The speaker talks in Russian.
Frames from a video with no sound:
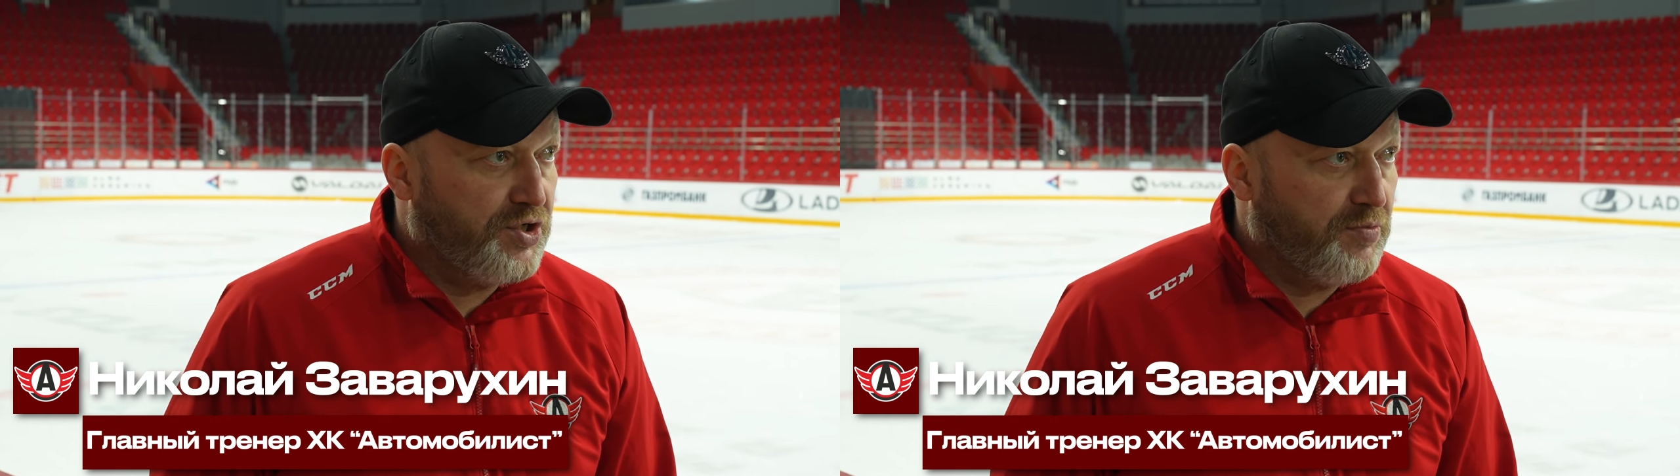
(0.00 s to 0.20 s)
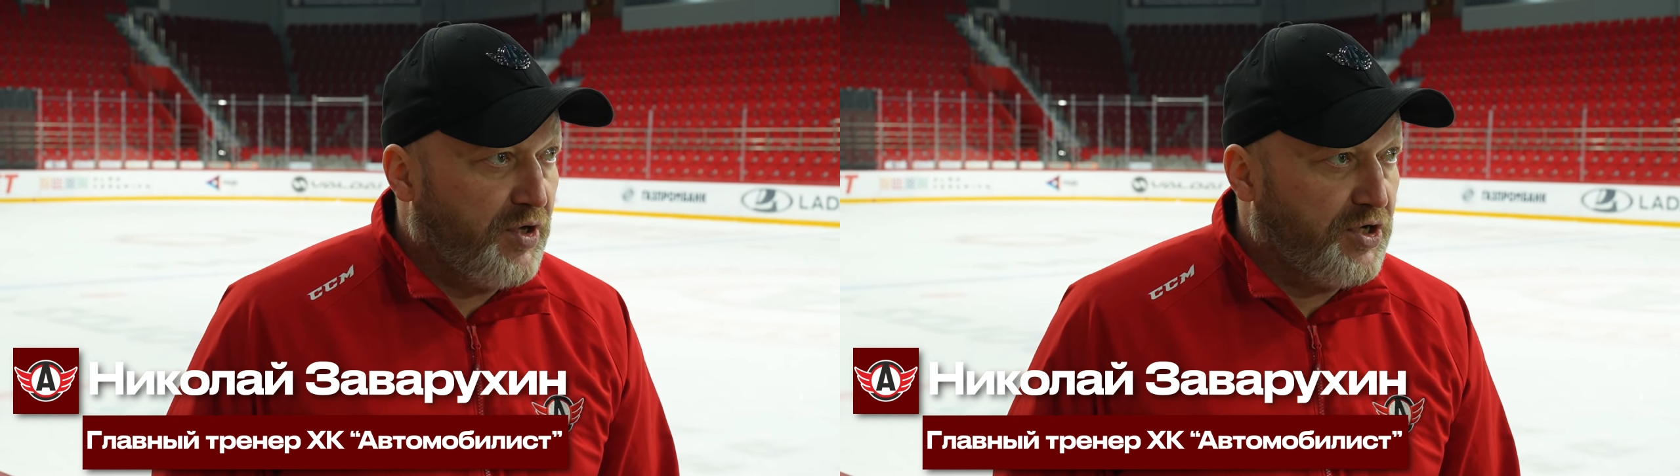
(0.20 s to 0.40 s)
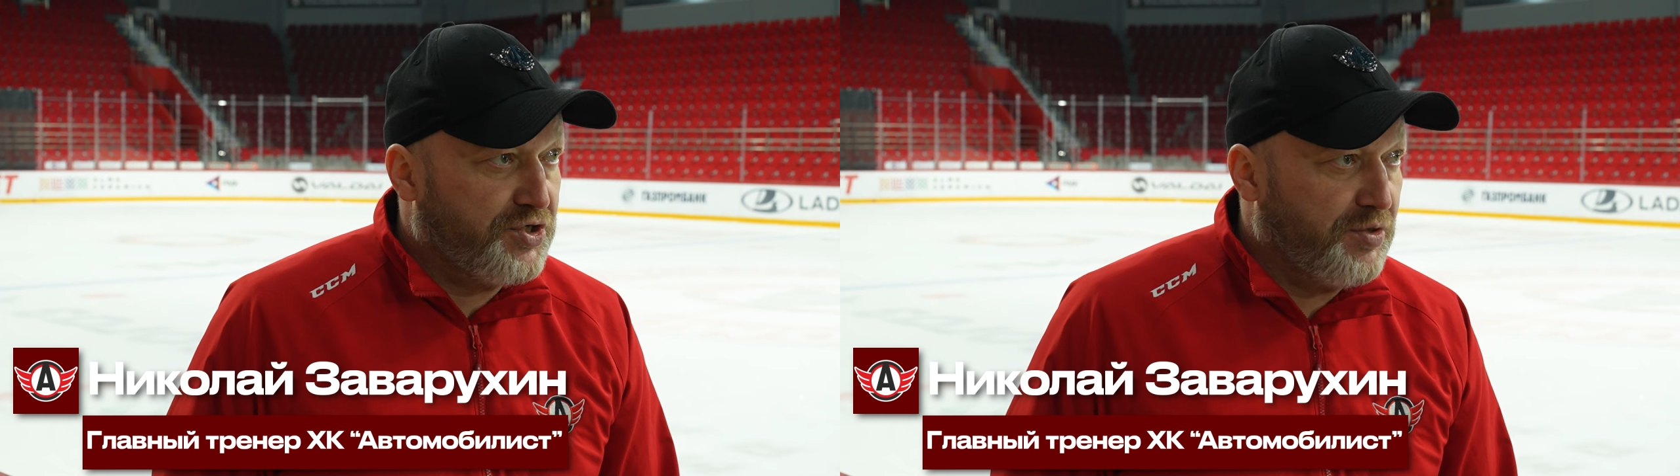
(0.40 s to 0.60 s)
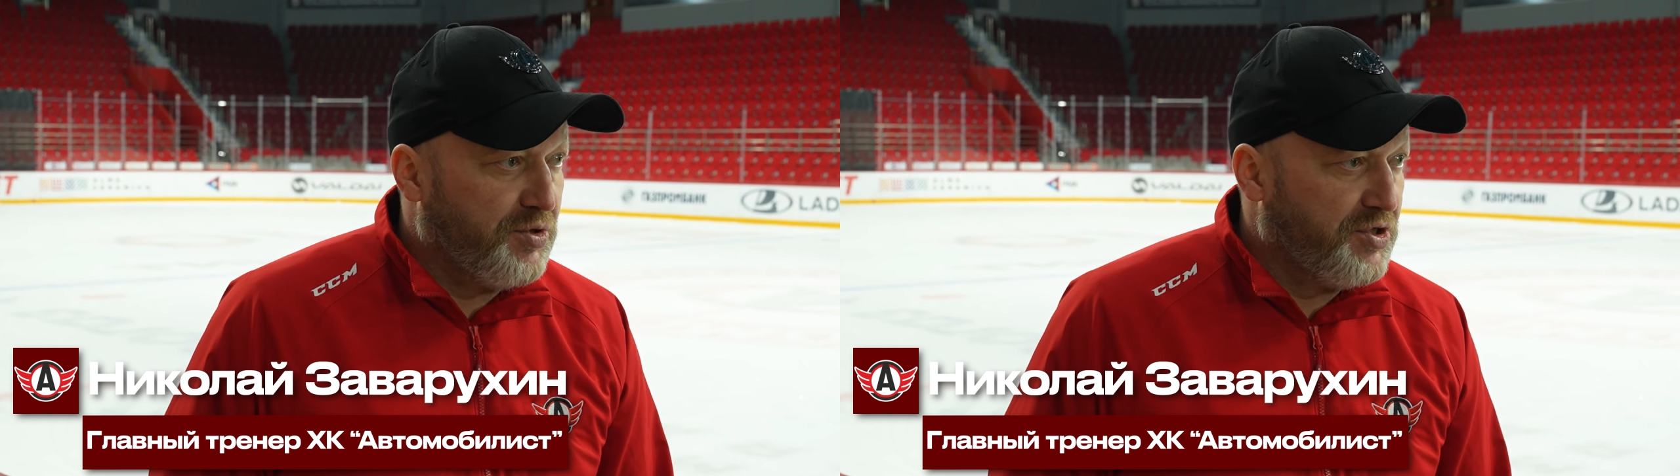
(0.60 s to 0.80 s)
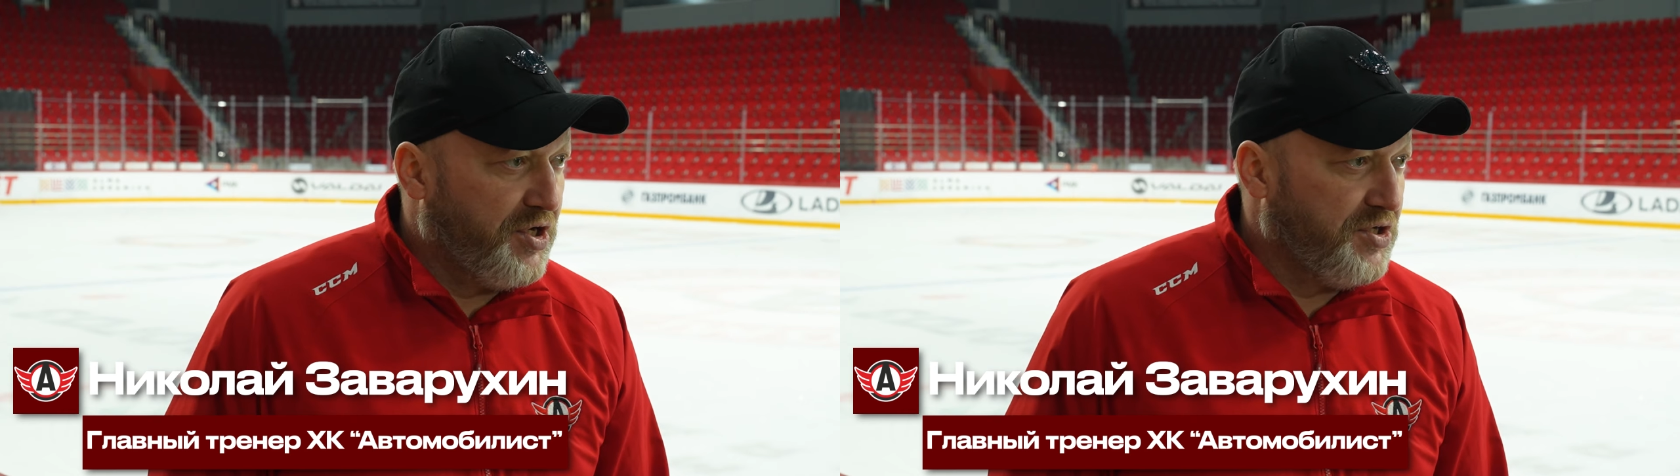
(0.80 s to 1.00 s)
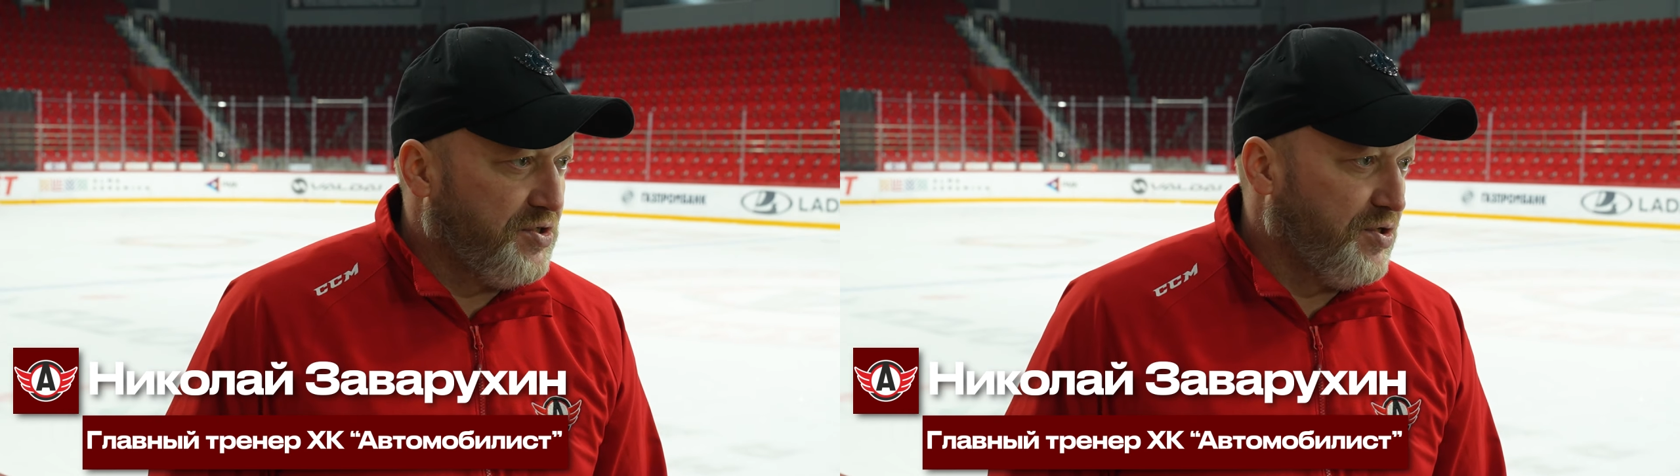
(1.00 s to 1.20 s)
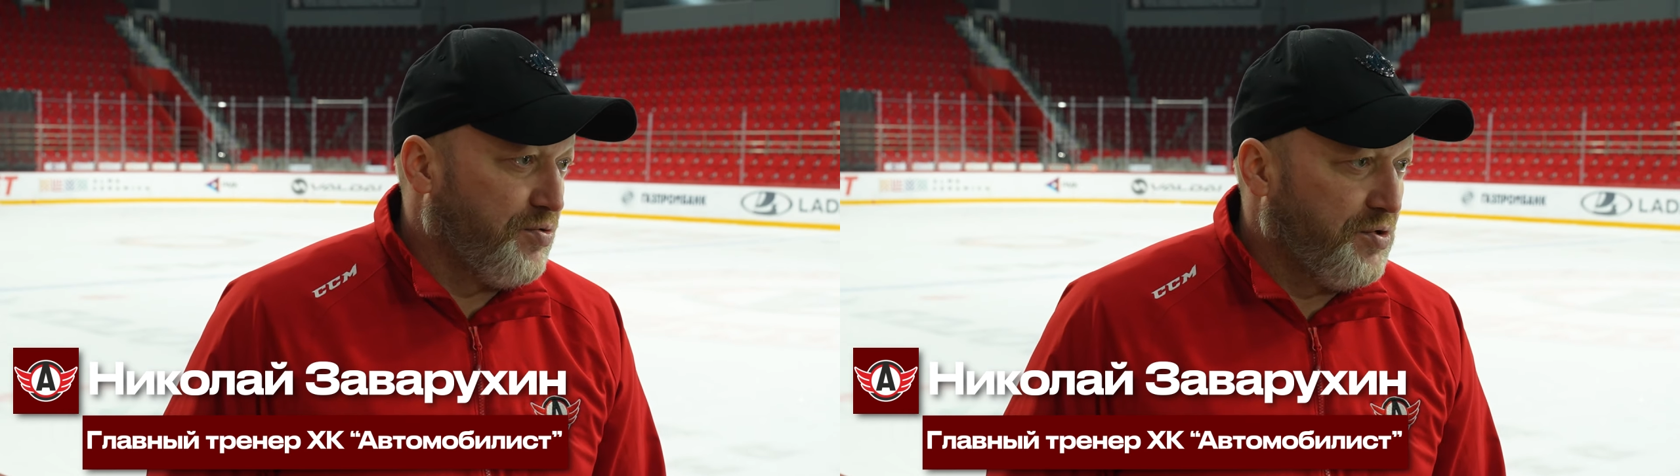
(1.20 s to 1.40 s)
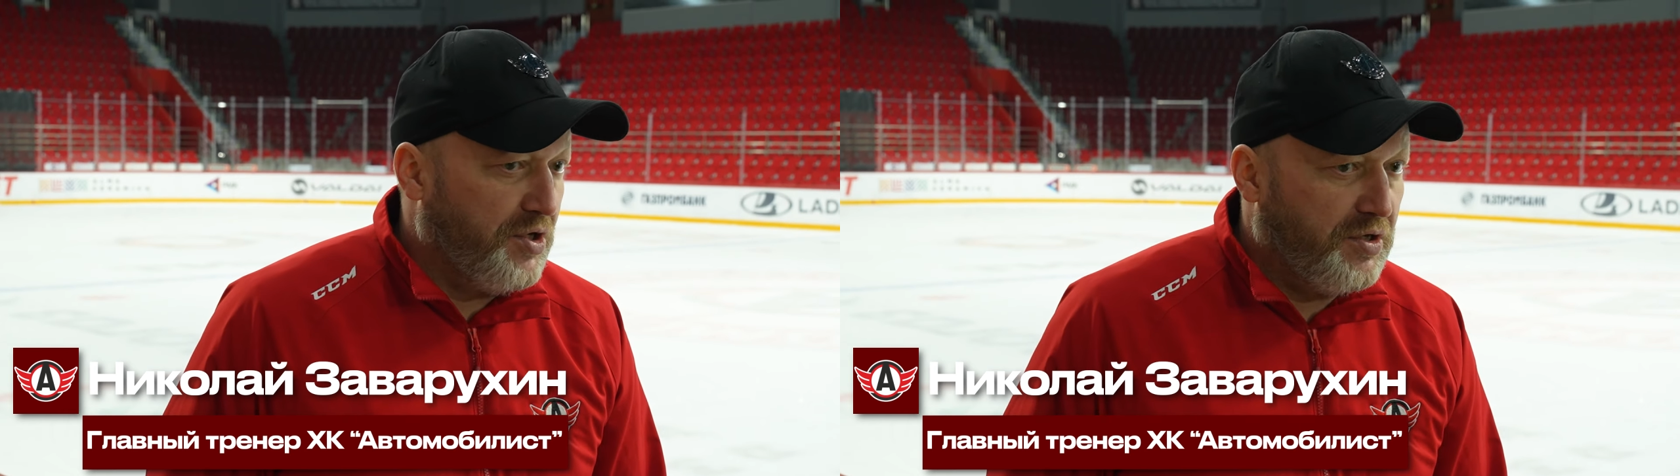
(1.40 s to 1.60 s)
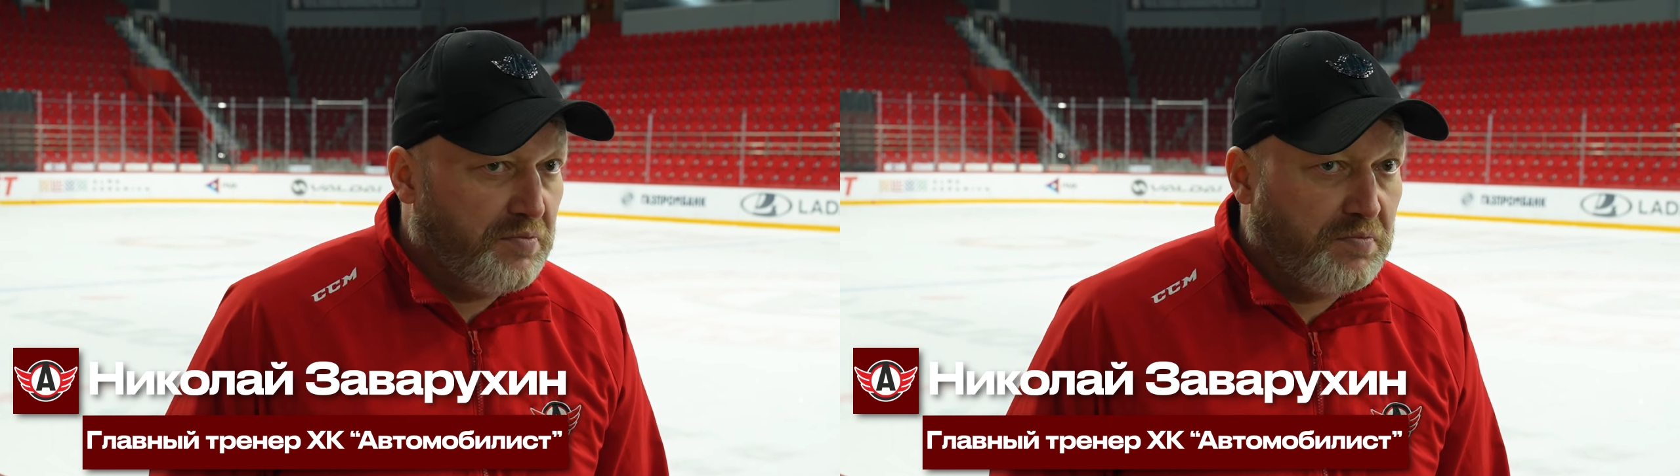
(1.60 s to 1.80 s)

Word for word: Чем дальше, тем интереснее и труднее.